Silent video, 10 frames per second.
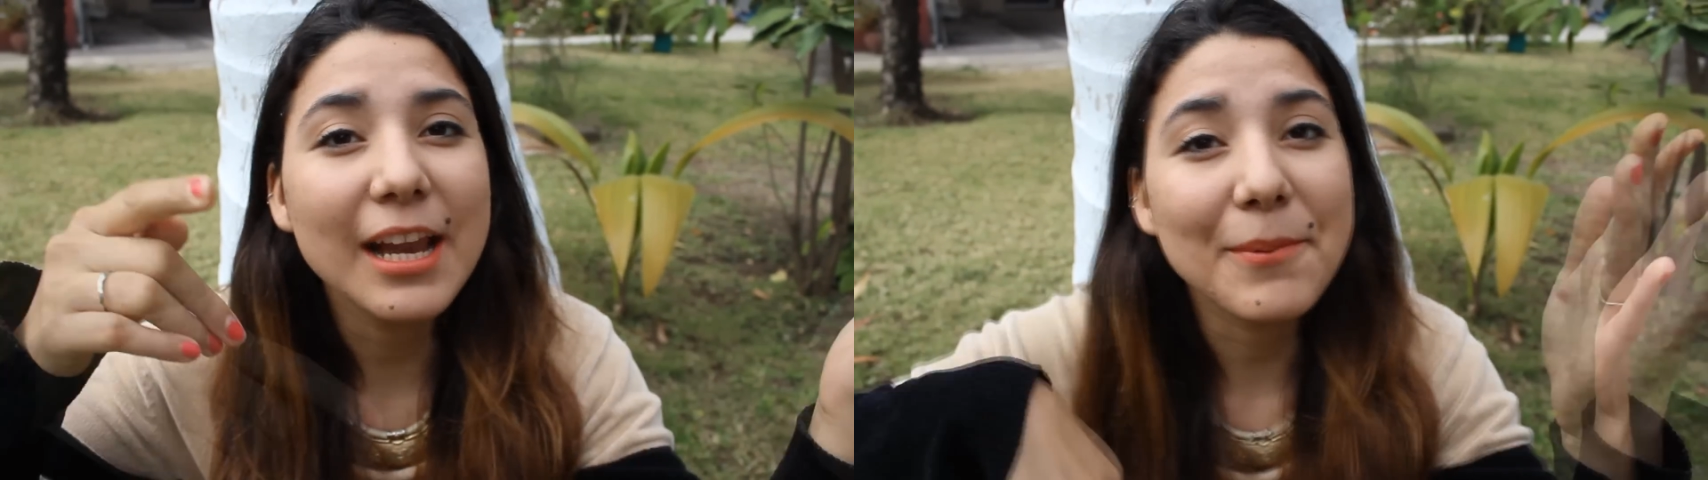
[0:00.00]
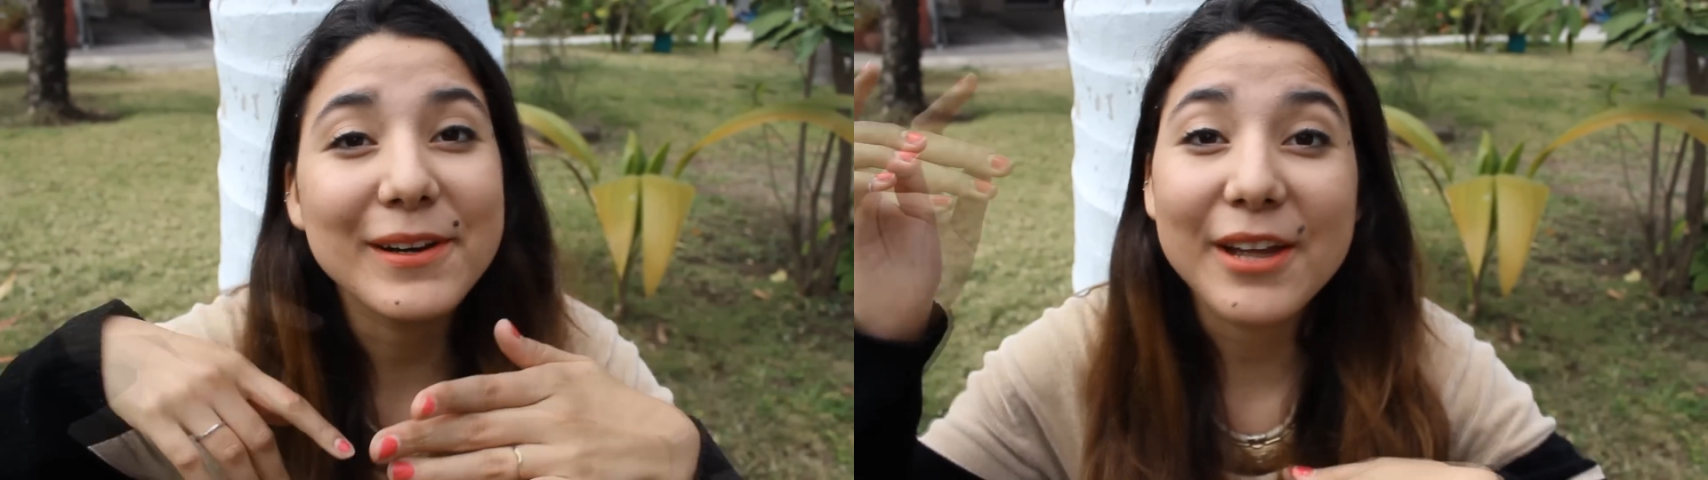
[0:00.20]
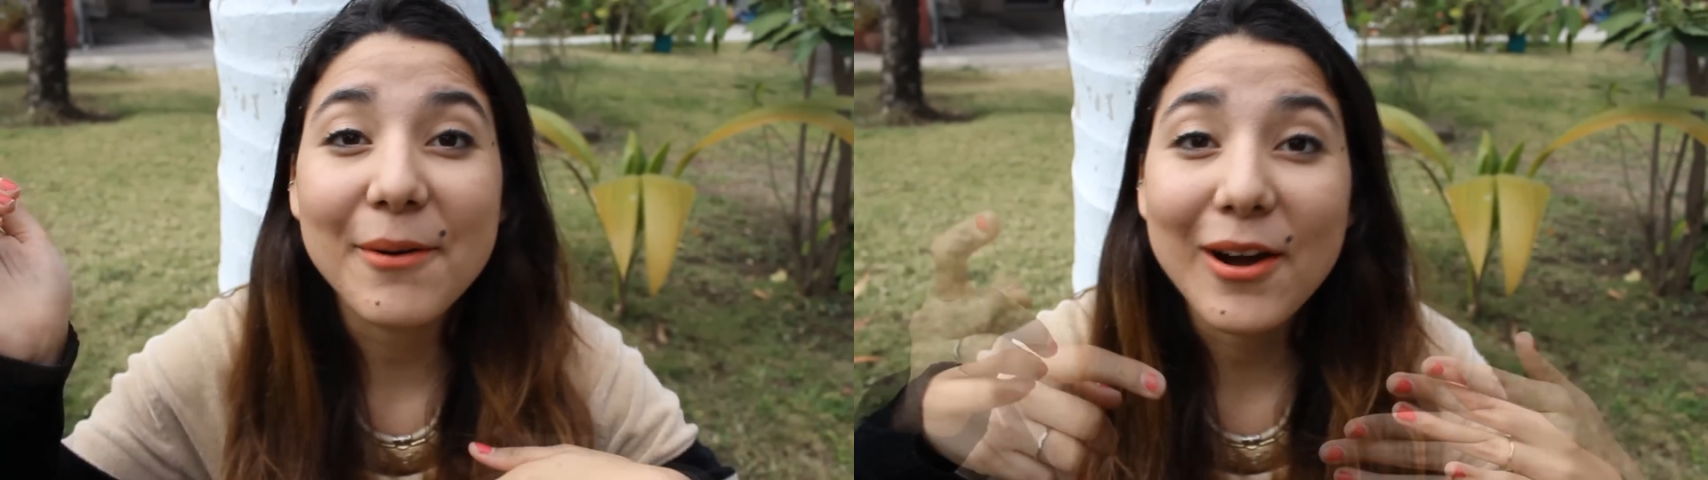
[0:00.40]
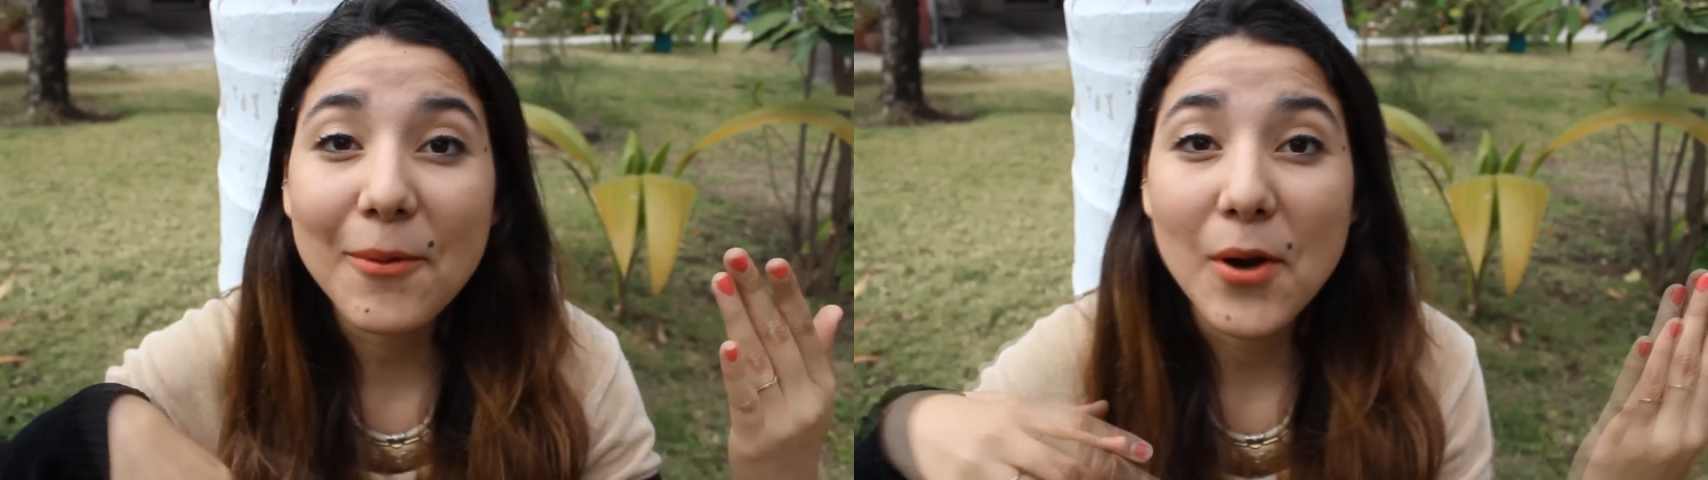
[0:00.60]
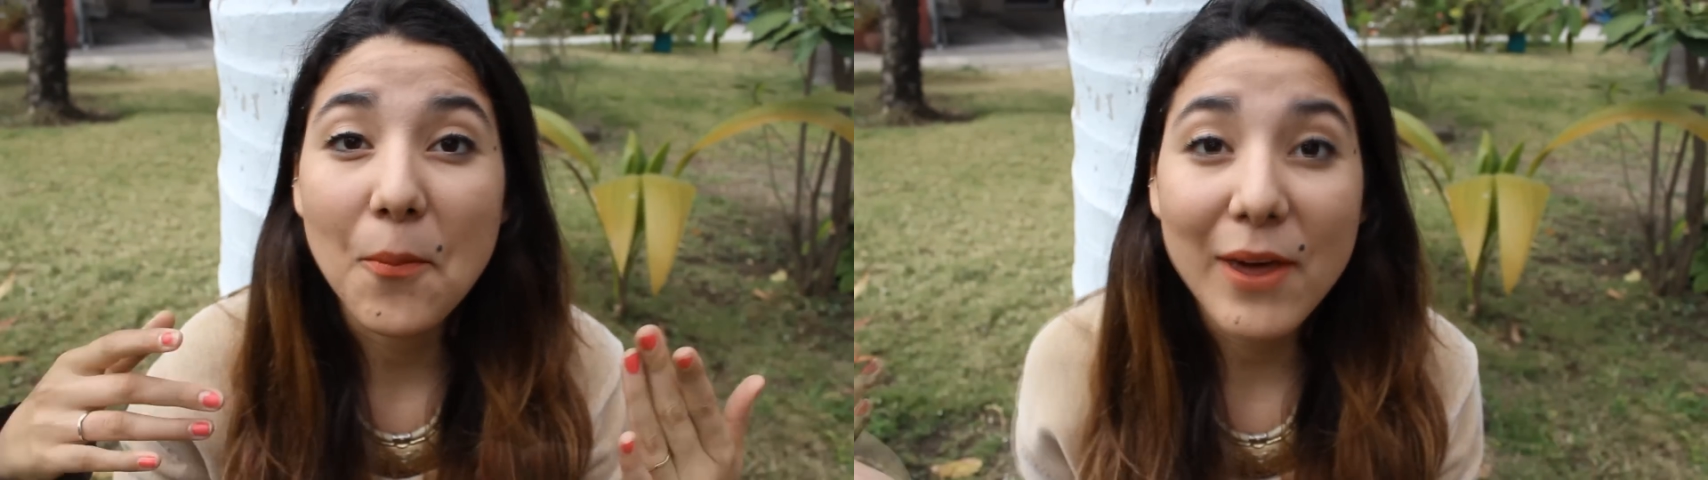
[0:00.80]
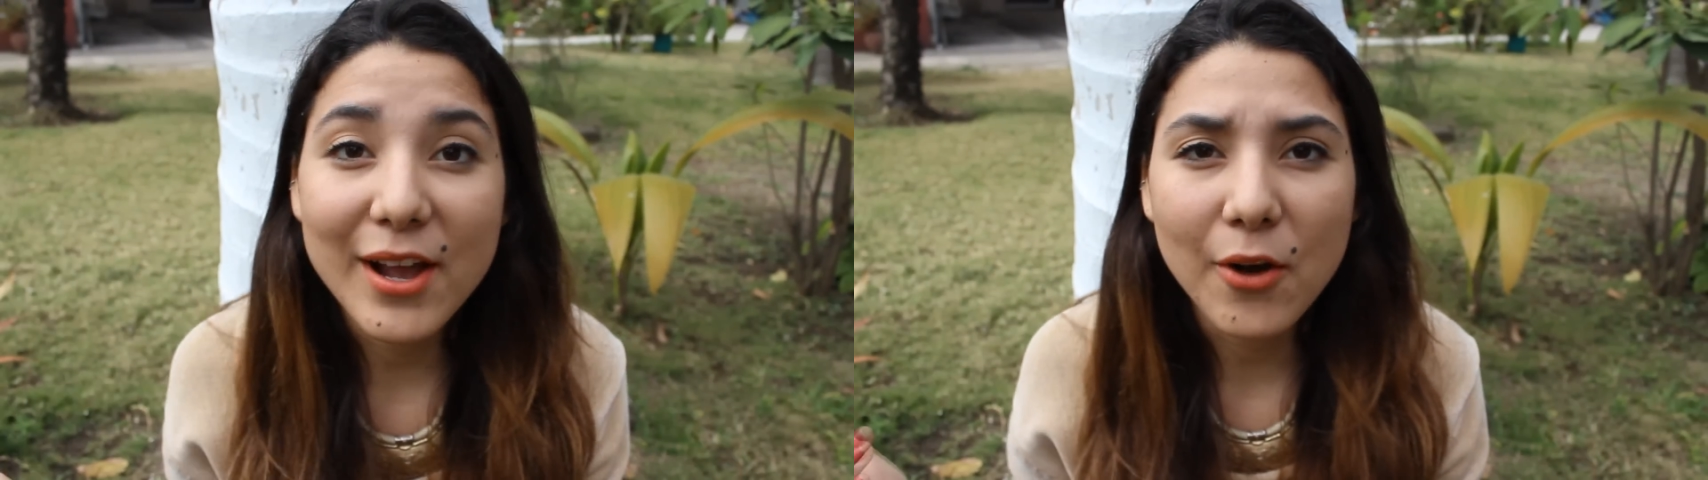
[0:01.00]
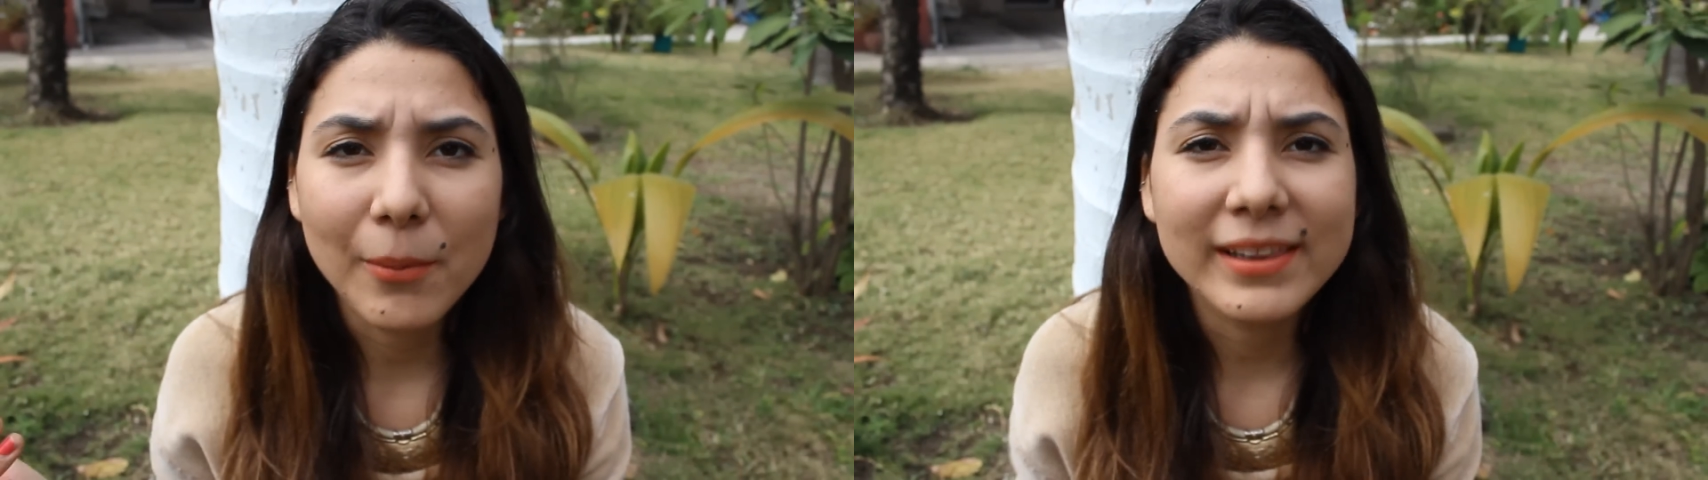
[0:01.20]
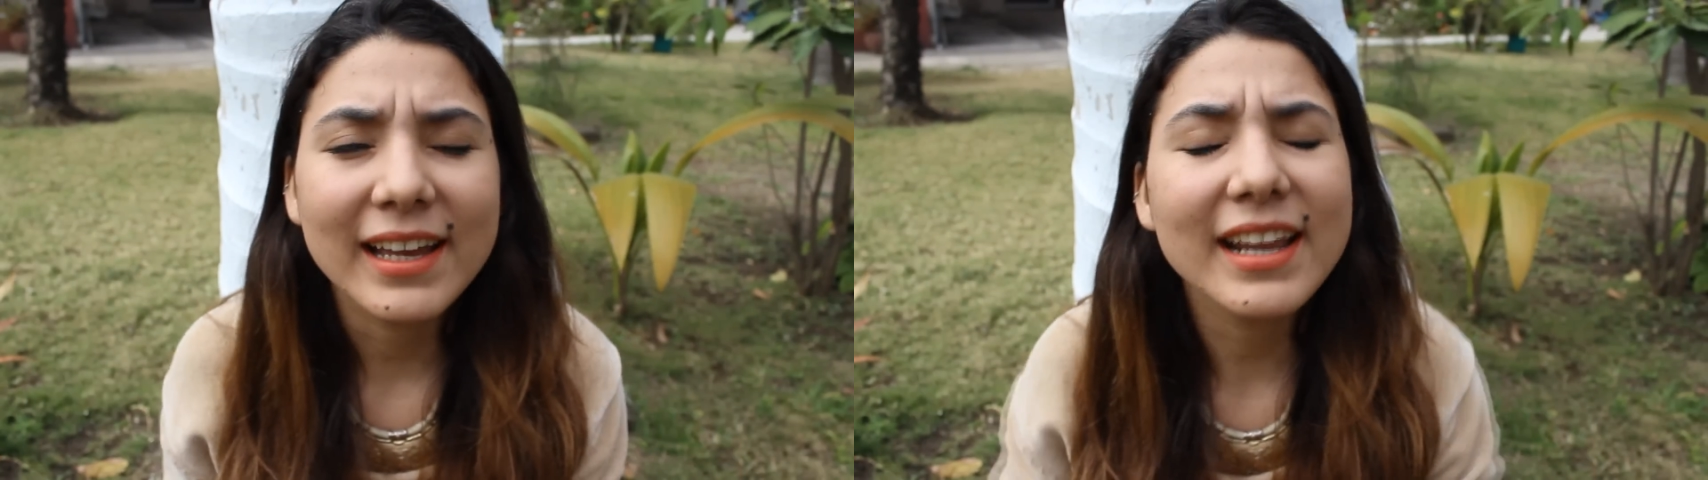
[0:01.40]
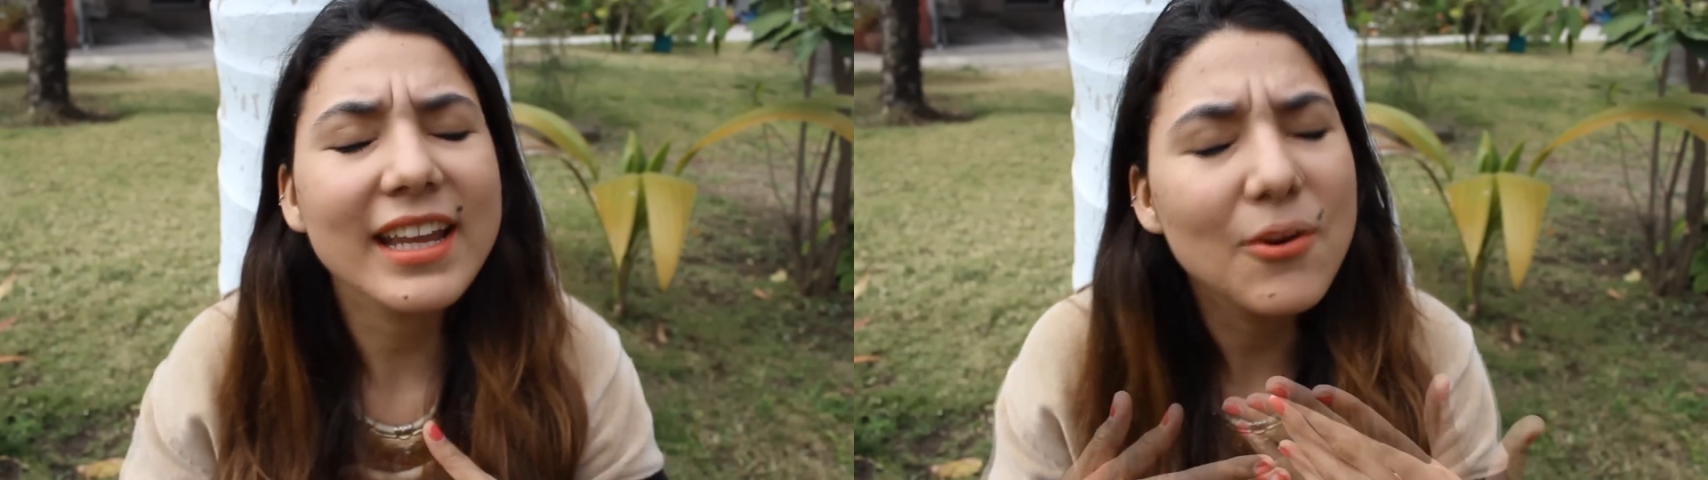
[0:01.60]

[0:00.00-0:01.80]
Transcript: en la parte de abajo me lo pueden comentar.